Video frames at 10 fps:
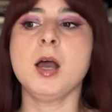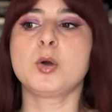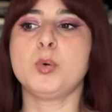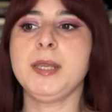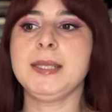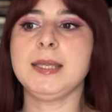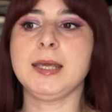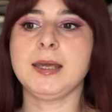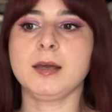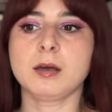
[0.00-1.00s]

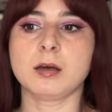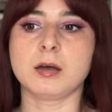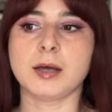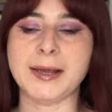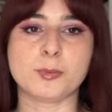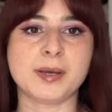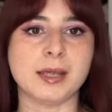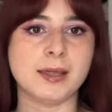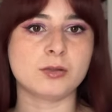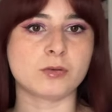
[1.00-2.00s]
quindi eh, Ecco
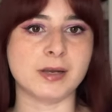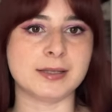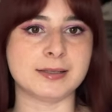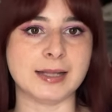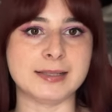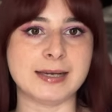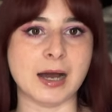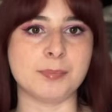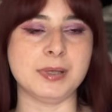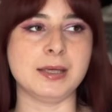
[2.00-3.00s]
perché troverete tanti
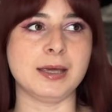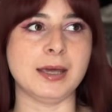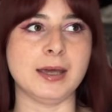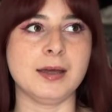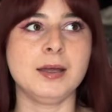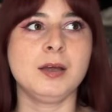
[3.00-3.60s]
capi che